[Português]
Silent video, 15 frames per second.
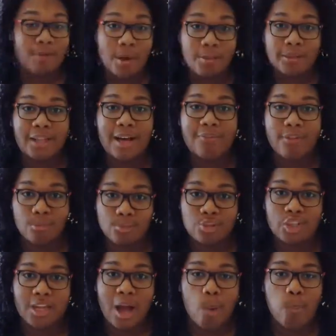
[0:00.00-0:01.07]
Vamos lá,
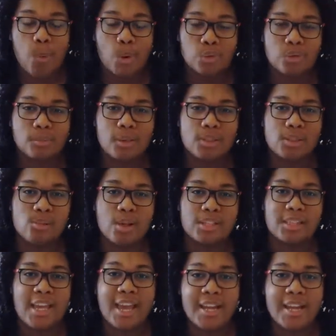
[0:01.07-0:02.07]
vamos chegar ao ponto, pessoas.